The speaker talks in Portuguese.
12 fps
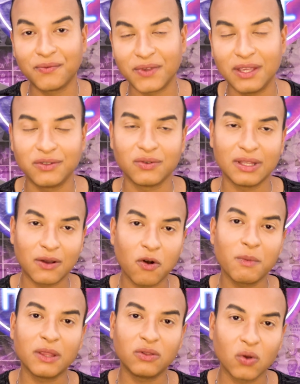o vídeo, ainda
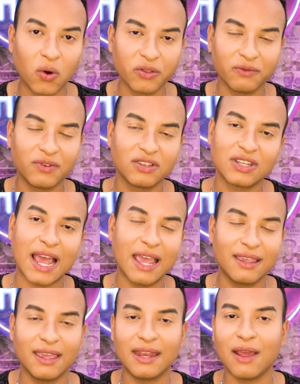comentou no vídeo:
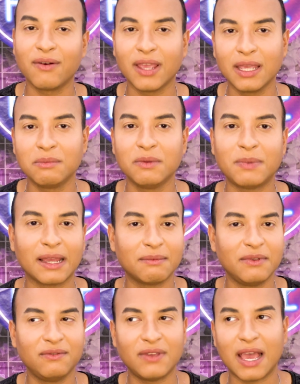ai, ah, queria alguém que me,
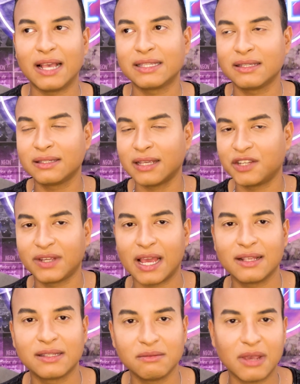me enviasse
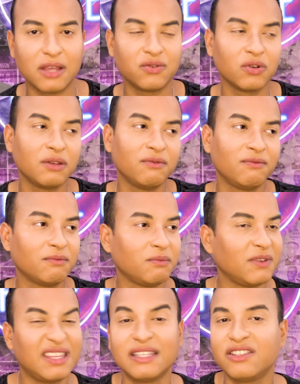certificados de médio ou que
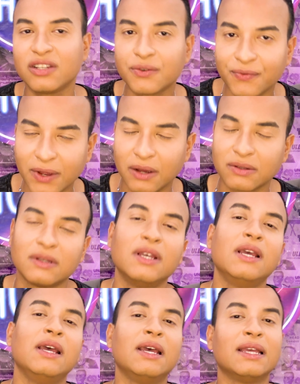pedisse dinheiro falso.
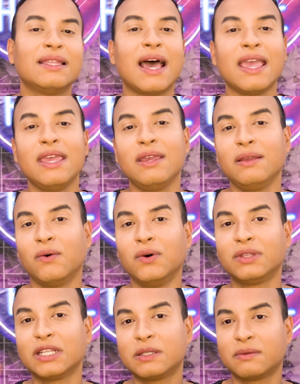Daí,
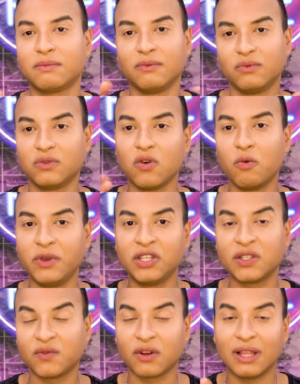outras, os
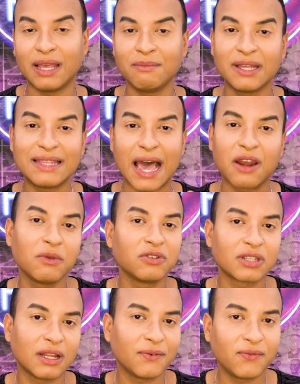golpistas foram lá e mandaram o
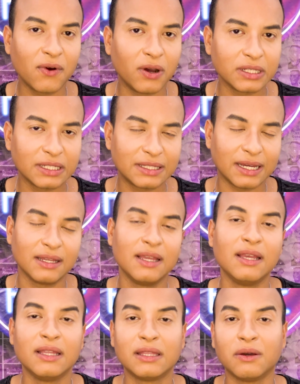meu telefone, tá?
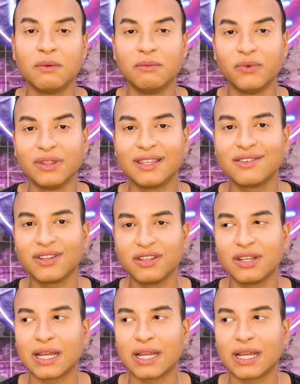Então, muita gente